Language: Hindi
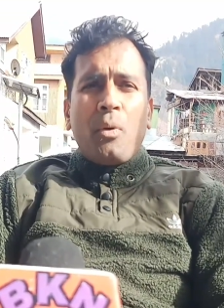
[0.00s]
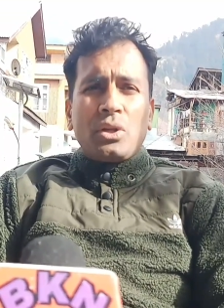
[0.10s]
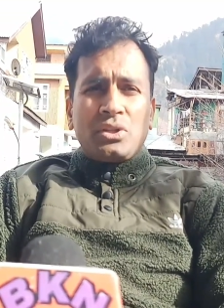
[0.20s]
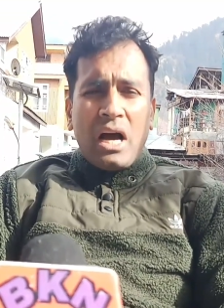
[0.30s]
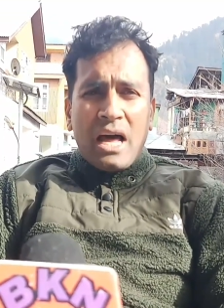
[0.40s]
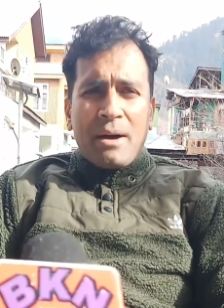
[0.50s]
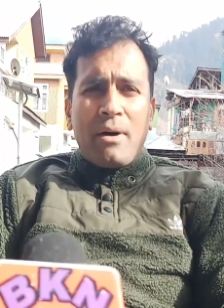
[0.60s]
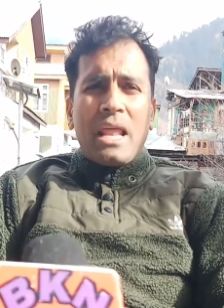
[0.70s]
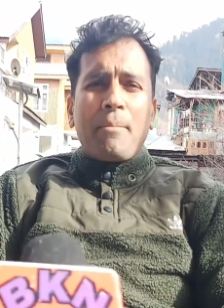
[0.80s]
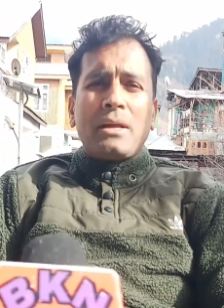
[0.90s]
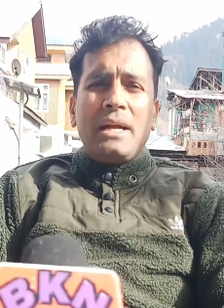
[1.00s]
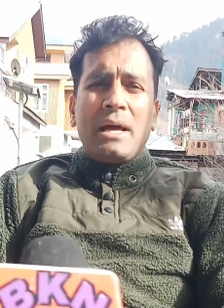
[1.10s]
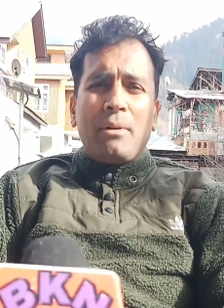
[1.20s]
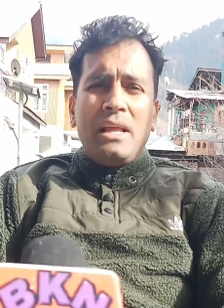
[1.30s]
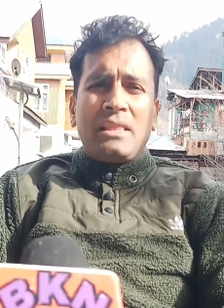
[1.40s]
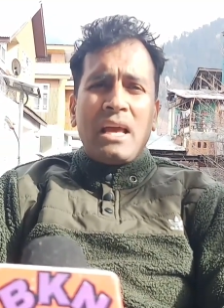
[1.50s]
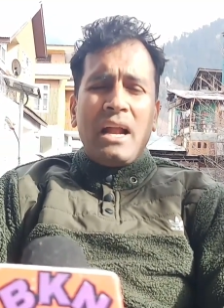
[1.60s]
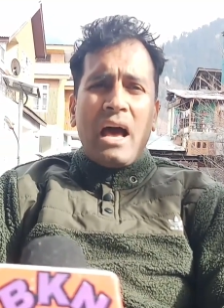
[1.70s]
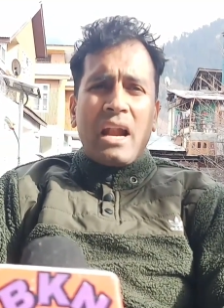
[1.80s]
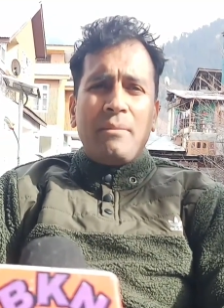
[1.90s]
वो चार हमारे पास ए डबल ई थे
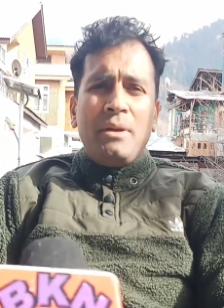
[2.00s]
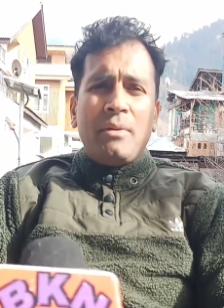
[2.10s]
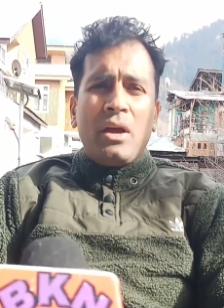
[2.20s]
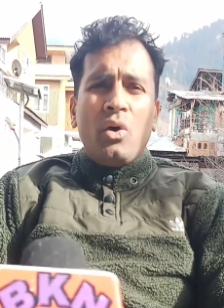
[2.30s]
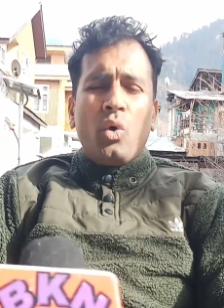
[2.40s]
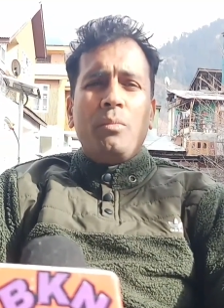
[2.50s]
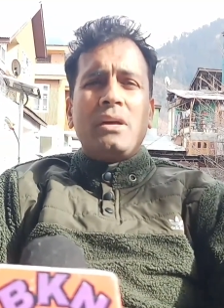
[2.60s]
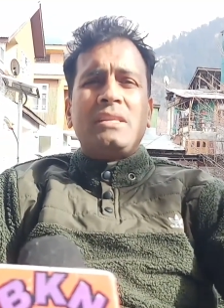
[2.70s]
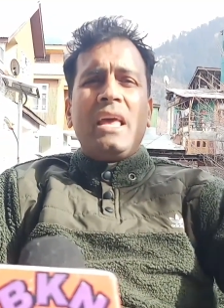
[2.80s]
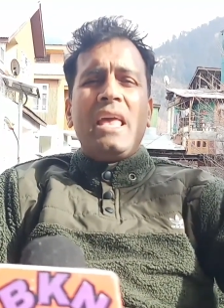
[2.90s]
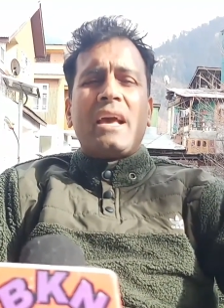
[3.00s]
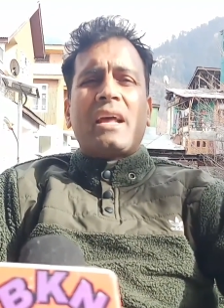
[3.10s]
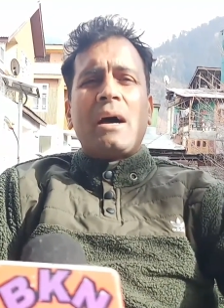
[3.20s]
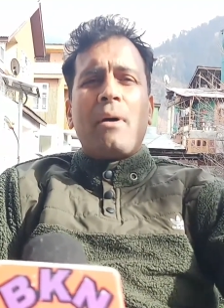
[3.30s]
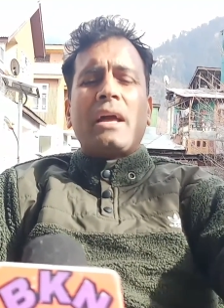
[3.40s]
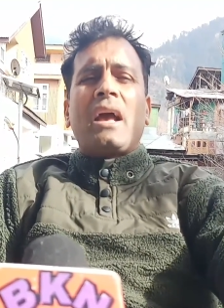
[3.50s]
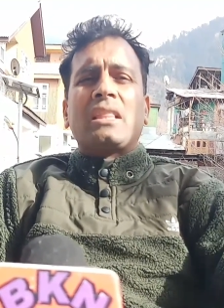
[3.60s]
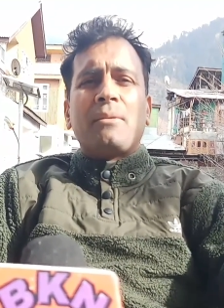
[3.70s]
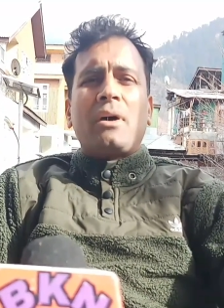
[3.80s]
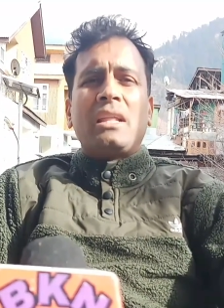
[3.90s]
एरन बी में उनमें से एक रखा बाकी
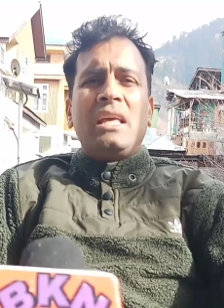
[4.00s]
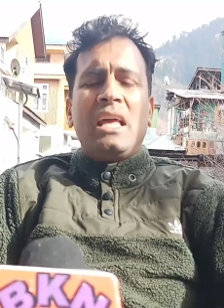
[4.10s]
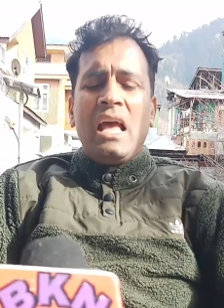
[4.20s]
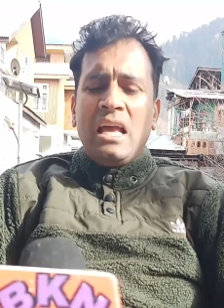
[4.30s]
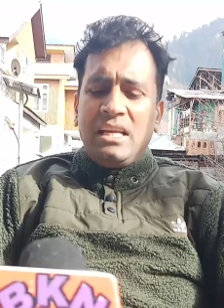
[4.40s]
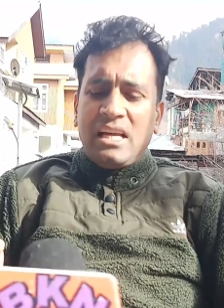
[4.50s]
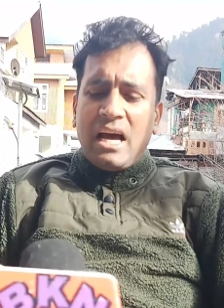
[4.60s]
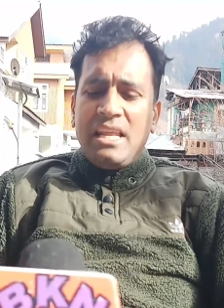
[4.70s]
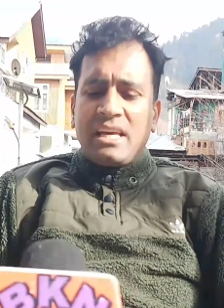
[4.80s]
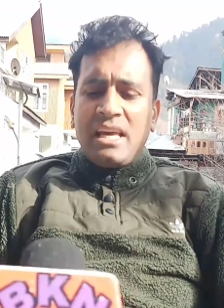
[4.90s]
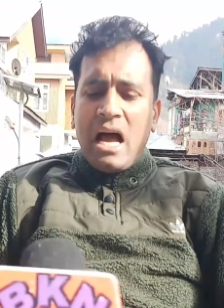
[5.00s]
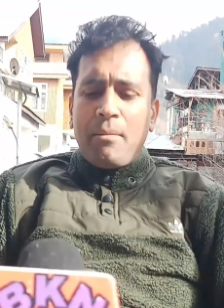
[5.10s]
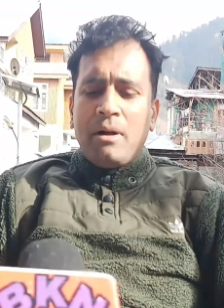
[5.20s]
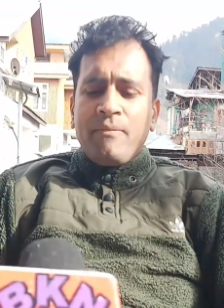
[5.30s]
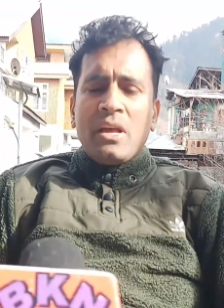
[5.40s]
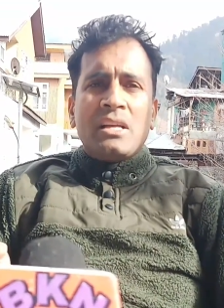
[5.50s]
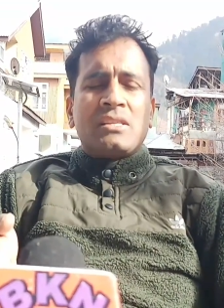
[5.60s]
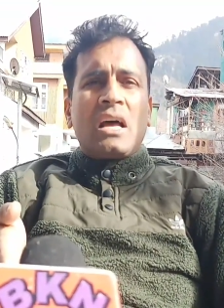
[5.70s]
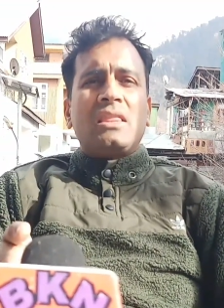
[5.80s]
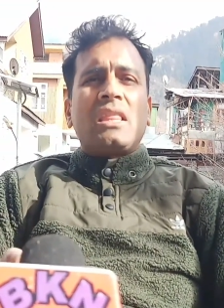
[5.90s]
ख़त्म कर दिए यानी कि अब
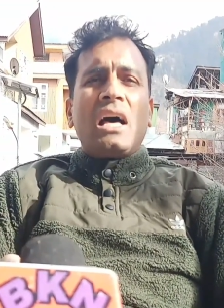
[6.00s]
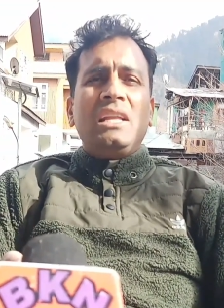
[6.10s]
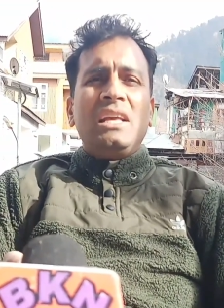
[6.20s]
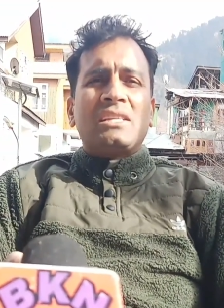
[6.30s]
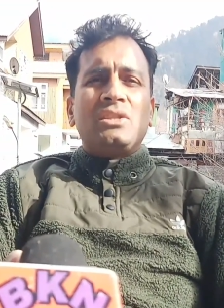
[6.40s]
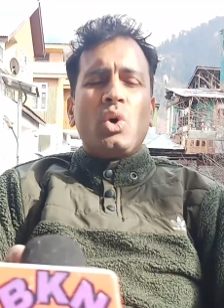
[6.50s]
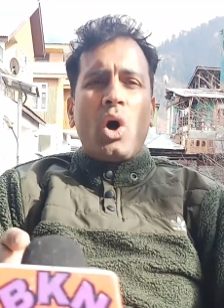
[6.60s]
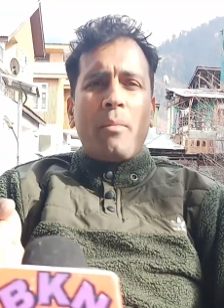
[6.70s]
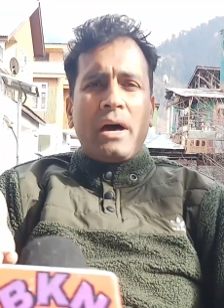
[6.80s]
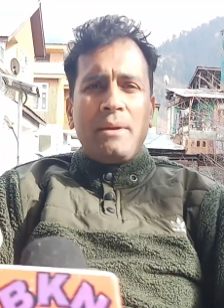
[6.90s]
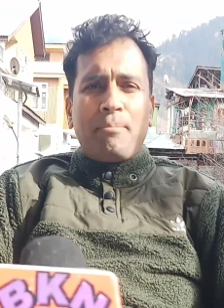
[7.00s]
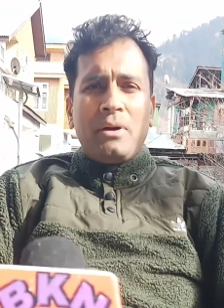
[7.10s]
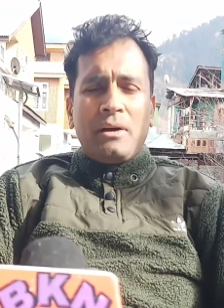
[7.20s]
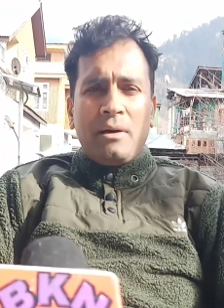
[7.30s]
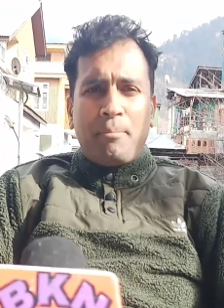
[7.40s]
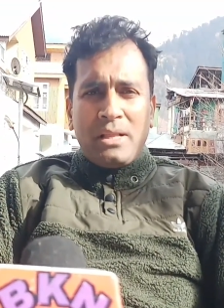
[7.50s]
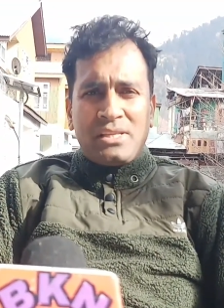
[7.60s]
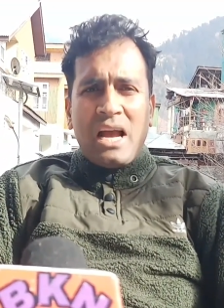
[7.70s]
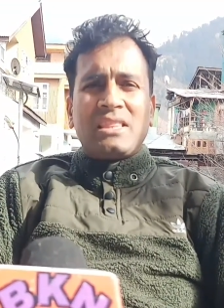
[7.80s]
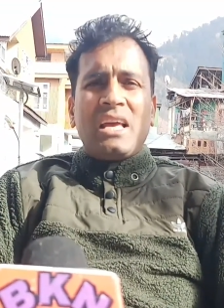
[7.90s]
सैतालीस जो हमारी
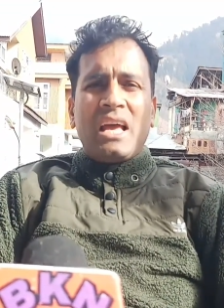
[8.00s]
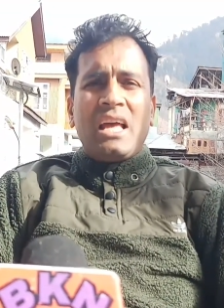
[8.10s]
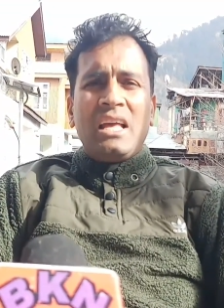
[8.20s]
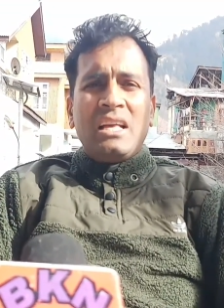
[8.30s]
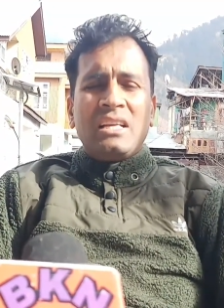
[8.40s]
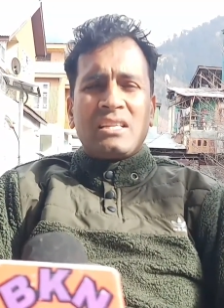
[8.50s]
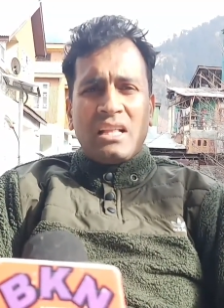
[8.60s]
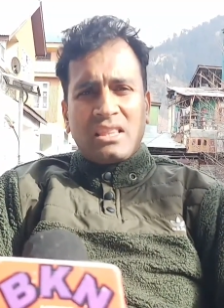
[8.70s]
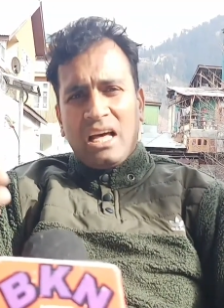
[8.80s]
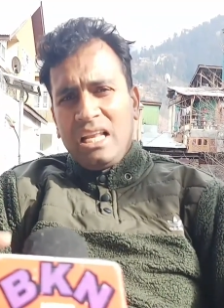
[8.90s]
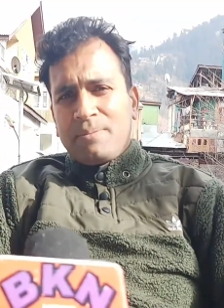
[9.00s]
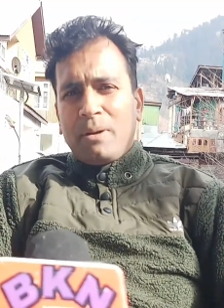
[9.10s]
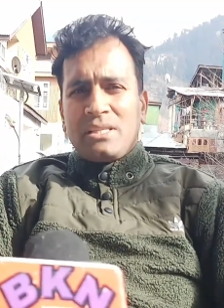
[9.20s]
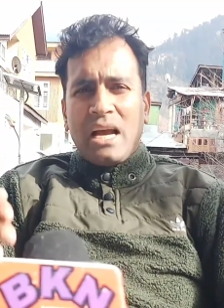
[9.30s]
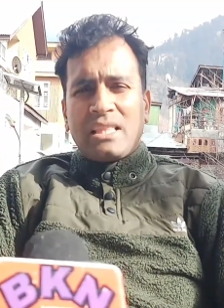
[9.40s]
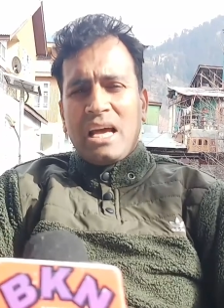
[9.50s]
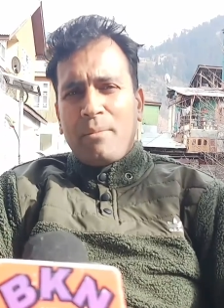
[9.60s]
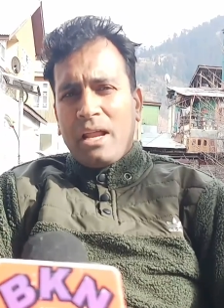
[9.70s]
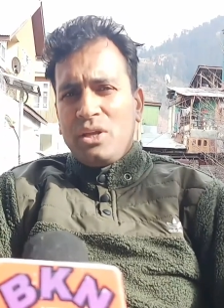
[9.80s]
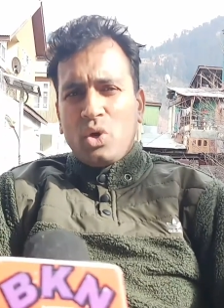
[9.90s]
पंचायतें हैं सैतालीस पंचायतें
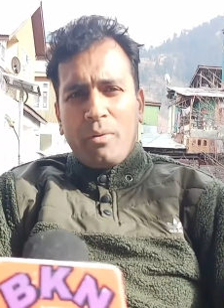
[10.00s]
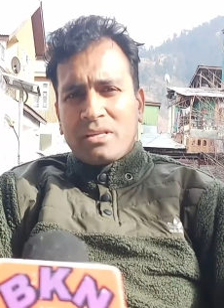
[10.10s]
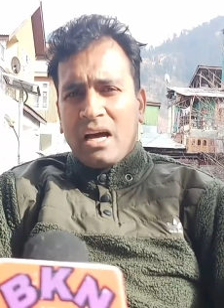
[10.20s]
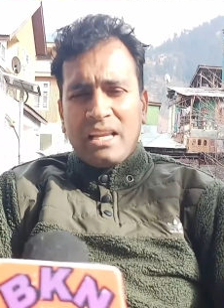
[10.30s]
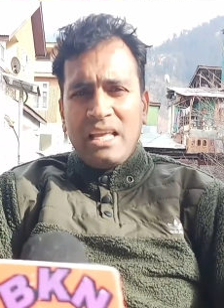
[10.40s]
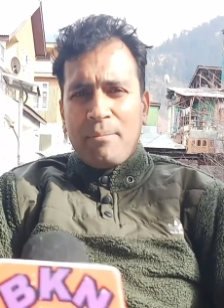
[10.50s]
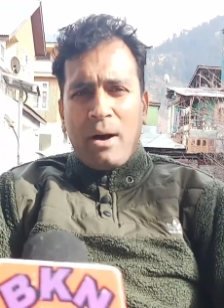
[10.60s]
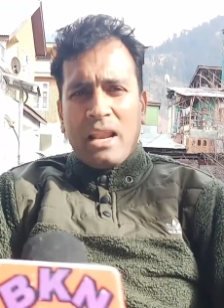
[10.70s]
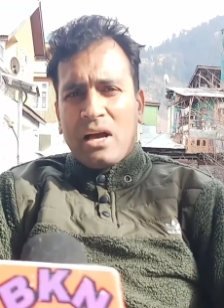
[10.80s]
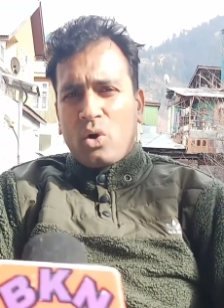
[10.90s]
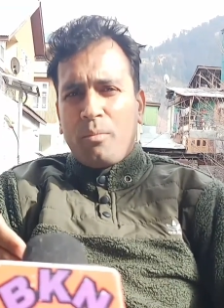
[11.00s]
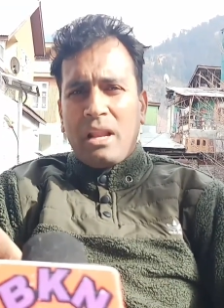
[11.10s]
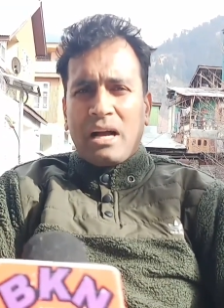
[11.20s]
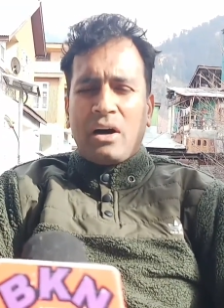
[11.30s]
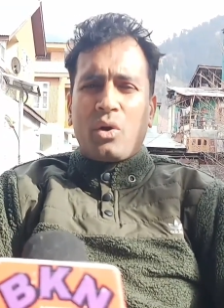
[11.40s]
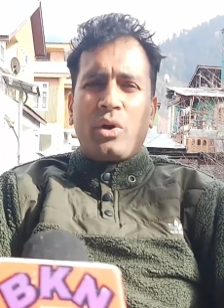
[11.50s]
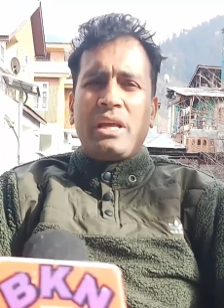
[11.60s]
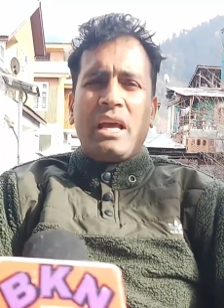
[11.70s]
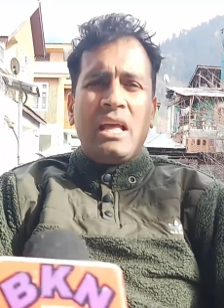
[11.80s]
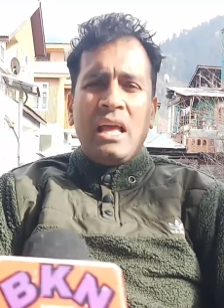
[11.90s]
हमारी जो अब सारी हैं भाला को मिलाकर
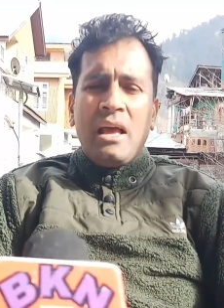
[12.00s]
और ये